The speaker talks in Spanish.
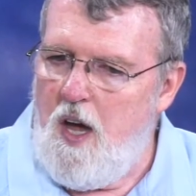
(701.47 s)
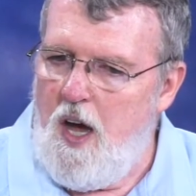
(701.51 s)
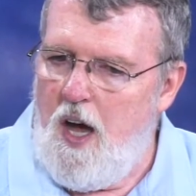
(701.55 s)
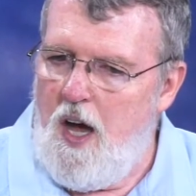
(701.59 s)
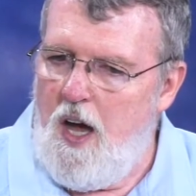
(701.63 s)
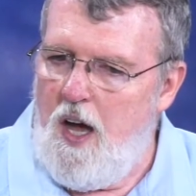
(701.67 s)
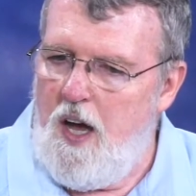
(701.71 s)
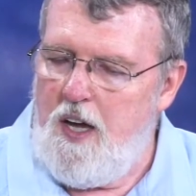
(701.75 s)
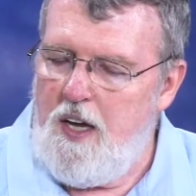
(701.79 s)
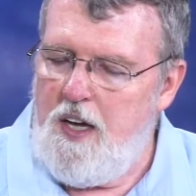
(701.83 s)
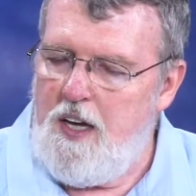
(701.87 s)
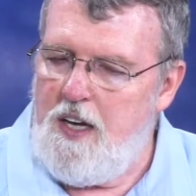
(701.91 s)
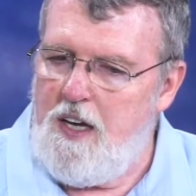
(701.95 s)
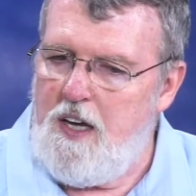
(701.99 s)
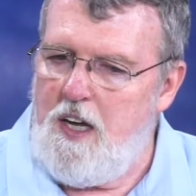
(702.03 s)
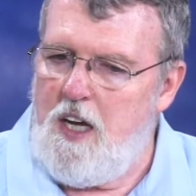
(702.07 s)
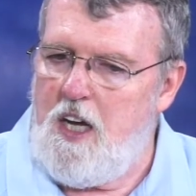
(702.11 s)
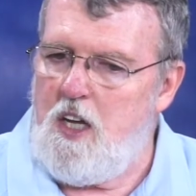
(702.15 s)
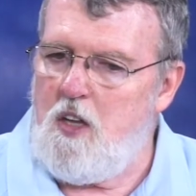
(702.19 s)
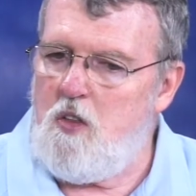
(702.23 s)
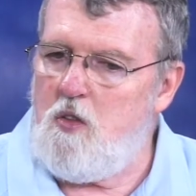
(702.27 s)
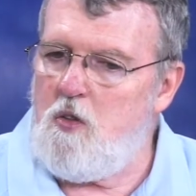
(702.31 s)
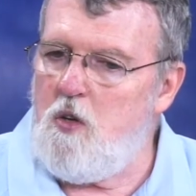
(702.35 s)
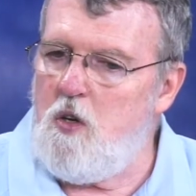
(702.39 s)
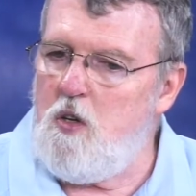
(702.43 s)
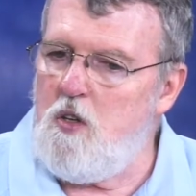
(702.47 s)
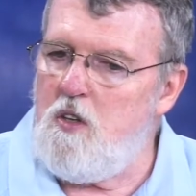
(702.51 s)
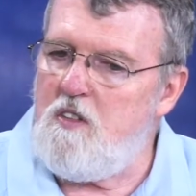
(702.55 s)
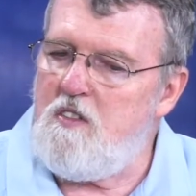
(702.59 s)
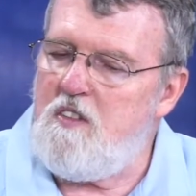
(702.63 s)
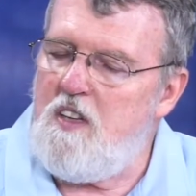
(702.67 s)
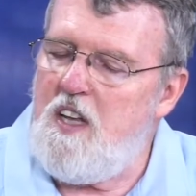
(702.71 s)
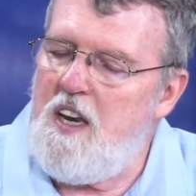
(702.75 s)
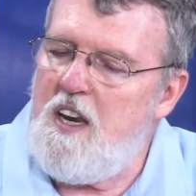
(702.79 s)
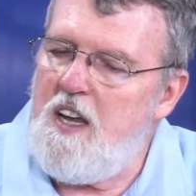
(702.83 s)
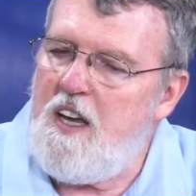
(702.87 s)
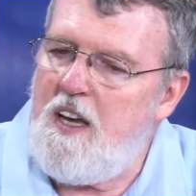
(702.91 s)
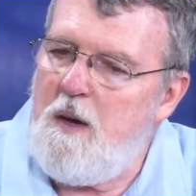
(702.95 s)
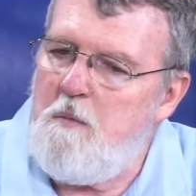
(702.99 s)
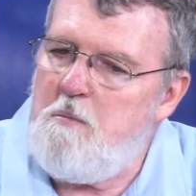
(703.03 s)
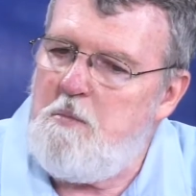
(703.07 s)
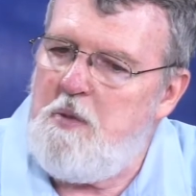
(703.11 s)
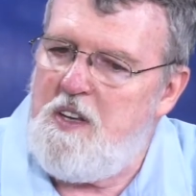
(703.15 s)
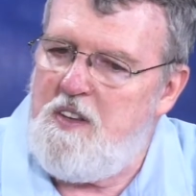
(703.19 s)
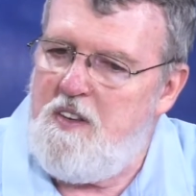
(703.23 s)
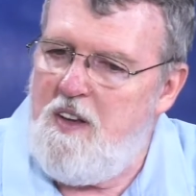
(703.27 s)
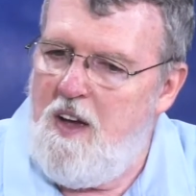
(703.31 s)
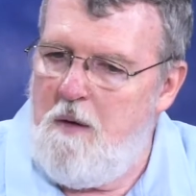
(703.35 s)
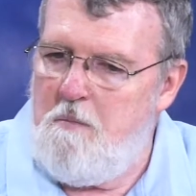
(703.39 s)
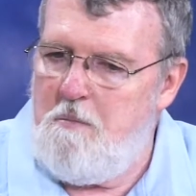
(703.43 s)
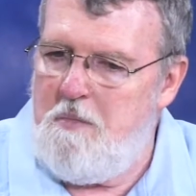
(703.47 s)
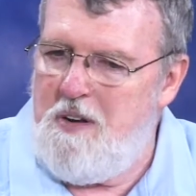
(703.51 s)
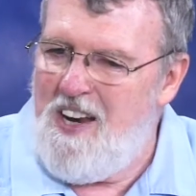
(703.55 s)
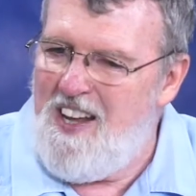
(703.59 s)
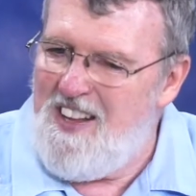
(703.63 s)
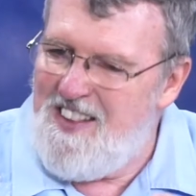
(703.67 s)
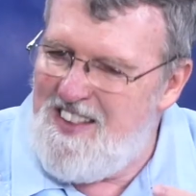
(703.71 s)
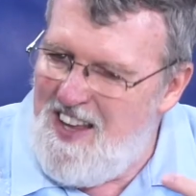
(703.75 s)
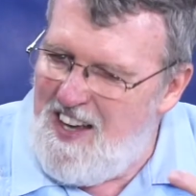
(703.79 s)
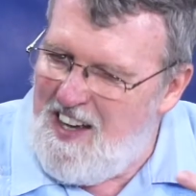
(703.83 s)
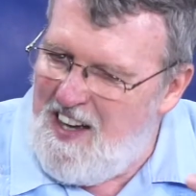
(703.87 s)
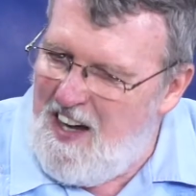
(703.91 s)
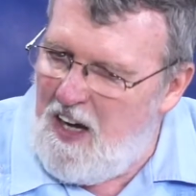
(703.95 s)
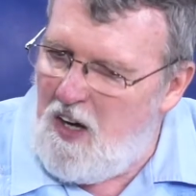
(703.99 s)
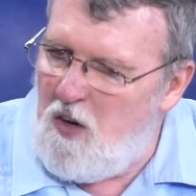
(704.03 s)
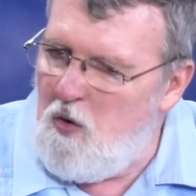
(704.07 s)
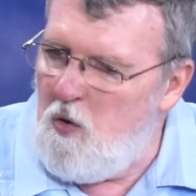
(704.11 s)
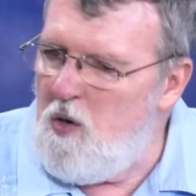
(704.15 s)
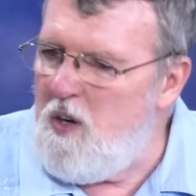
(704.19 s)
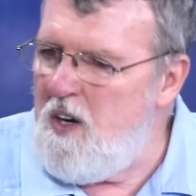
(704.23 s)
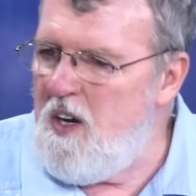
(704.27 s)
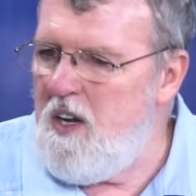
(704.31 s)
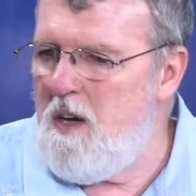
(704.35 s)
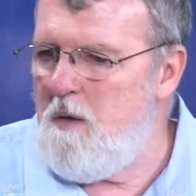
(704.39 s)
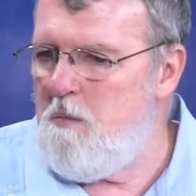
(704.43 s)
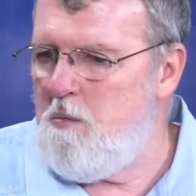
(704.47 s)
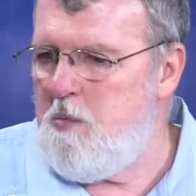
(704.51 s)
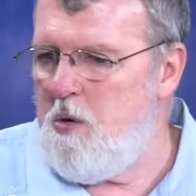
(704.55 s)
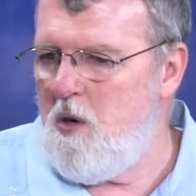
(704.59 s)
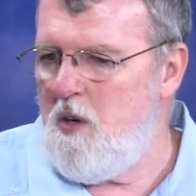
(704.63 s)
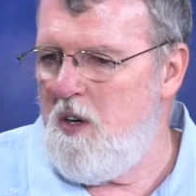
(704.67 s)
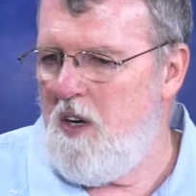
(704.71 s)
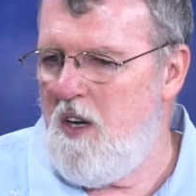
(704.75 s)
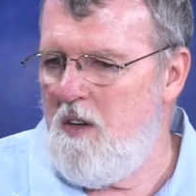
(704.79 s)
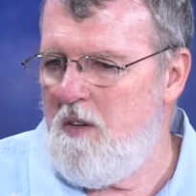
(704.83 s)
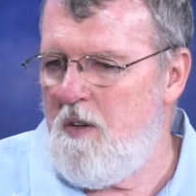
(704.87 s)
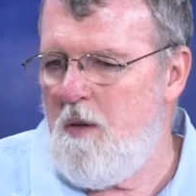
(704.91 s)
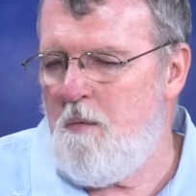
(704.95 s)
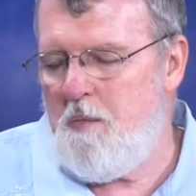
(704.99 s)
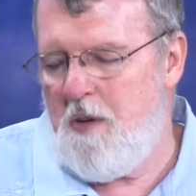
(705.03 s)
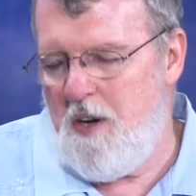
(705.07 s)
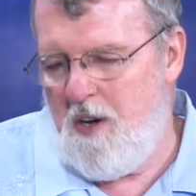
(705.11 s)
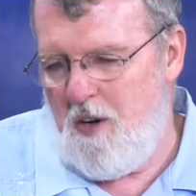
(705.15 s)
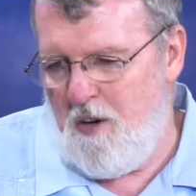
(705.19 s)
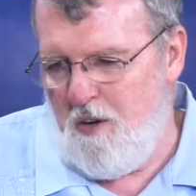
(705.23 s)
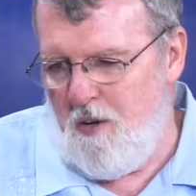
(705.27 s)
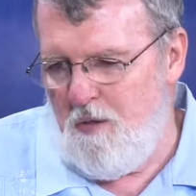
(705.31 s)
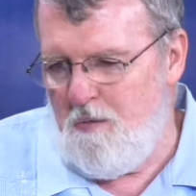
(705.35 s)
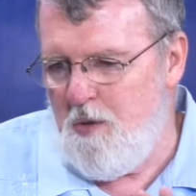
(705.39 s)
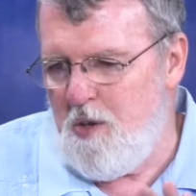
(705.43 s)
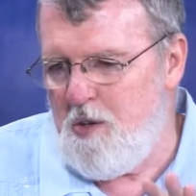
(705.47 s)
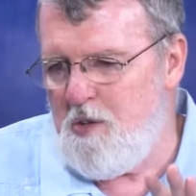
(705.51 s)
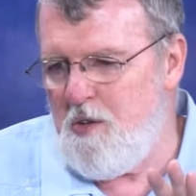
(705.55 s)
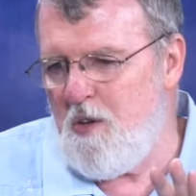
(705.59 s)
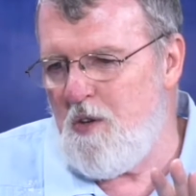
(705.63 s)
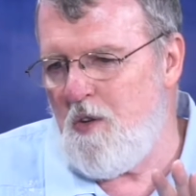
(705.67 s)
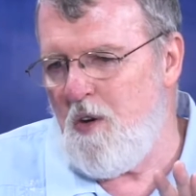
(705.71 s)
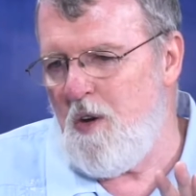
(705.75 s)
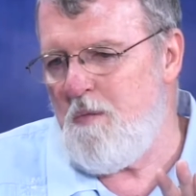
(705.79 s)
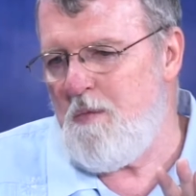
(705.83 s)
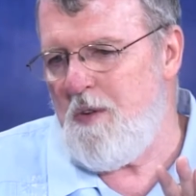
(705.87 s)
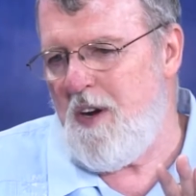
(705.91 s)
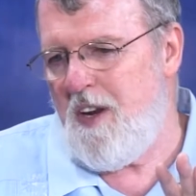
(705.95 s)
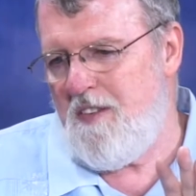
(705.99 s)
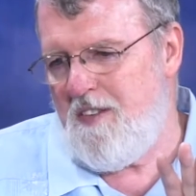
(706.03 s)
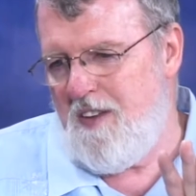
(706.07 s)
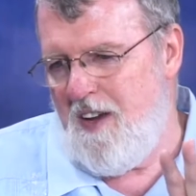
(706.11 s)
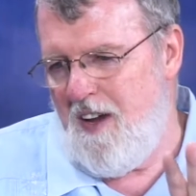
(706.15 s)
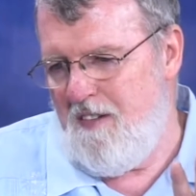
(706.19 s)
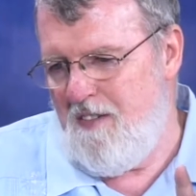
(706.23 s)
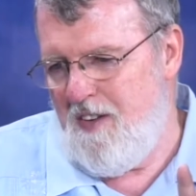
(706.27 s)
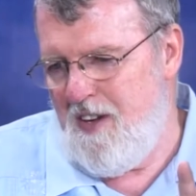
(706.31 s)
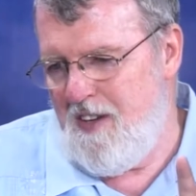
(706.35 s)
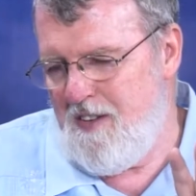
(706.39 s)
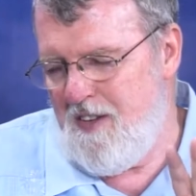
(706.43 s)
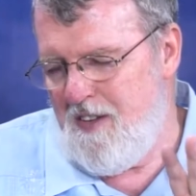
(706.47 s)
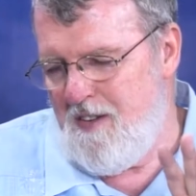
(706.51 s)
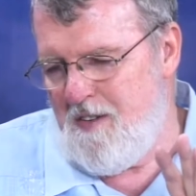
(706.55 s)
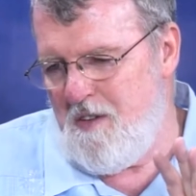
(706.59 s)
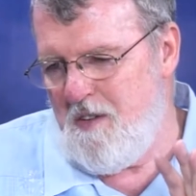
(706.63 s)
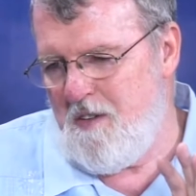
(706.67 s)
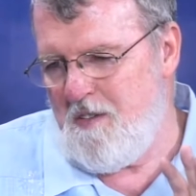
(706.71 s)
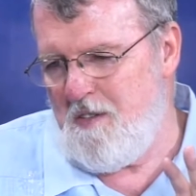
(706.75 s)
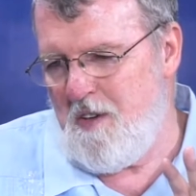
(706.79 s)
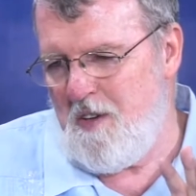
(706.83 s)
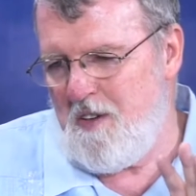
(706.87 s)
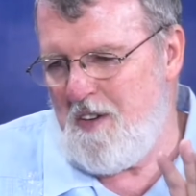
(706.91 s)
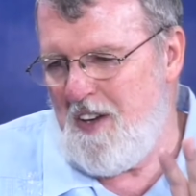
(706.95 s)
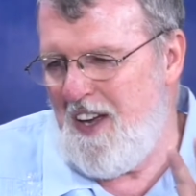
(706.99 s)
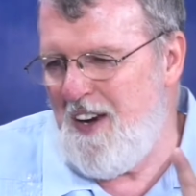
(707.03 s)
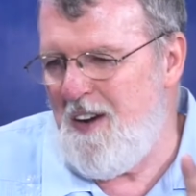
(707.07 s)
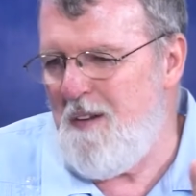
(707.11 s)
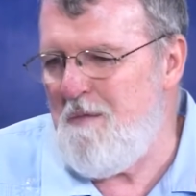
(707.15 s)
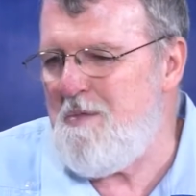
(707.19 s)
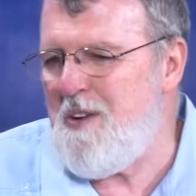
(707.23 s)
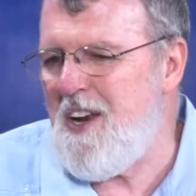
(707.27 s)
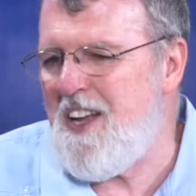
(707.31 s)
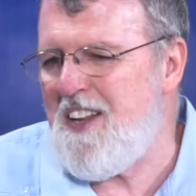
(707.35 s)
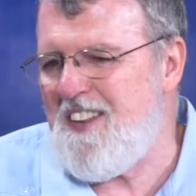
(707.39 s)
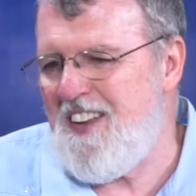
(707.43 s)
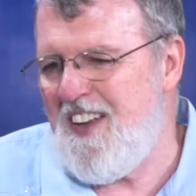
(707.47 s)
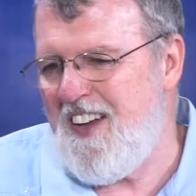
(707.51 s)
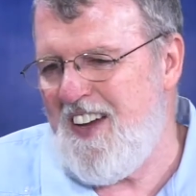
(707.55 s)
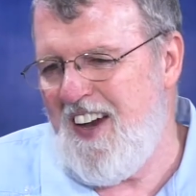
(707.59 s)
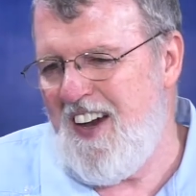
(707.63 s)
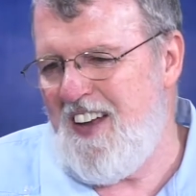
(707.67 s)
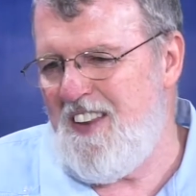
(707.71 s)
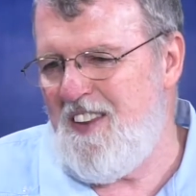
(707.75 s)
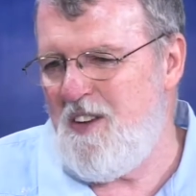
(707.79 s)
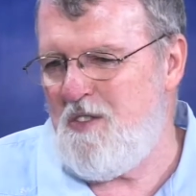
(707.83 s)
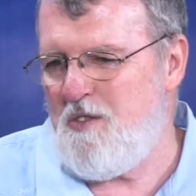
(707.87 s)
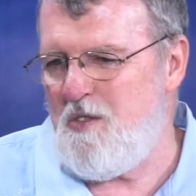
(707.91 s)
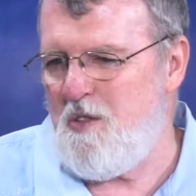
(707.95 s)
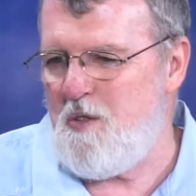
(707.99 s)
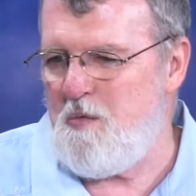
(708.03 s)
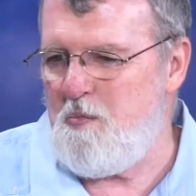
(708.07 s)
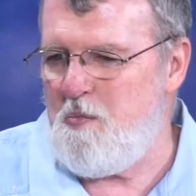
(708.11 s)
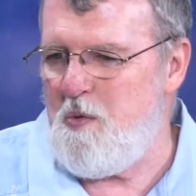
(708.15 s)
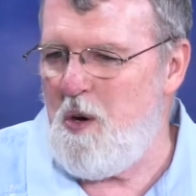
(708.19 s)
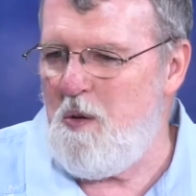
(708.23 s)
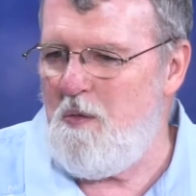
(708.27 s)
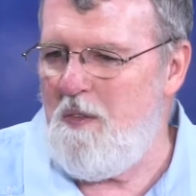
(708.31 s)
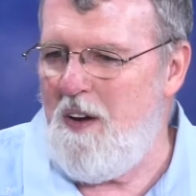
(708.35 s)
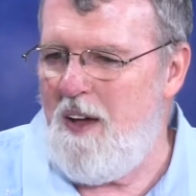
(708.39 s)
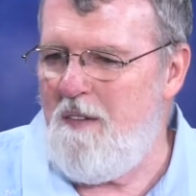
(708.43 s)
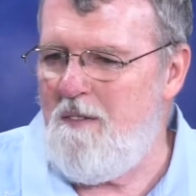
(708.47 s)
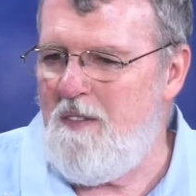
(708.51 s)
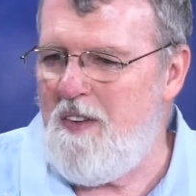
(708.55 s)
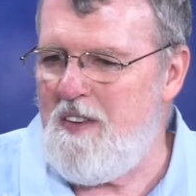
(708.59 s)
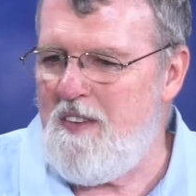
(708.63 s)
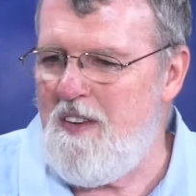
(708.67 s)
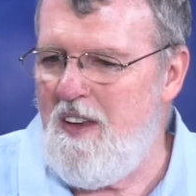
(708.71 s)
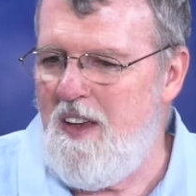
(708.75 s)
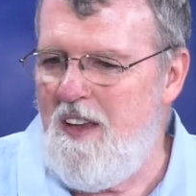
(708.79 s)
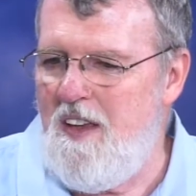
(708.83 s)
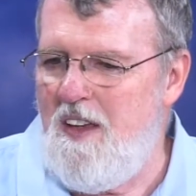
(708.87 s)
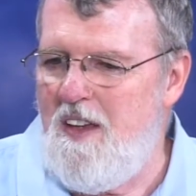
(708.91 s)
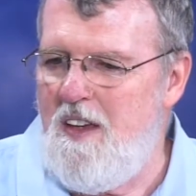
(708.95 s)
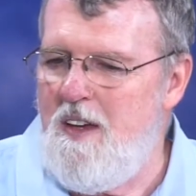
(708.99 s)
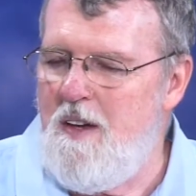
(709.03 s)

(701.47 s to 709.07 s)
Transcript: Ah, y, todos tienen que pasar, platicar con ella un poquito. Pero como son hombres y a veces no, quieren platicar de sus problemas, mm.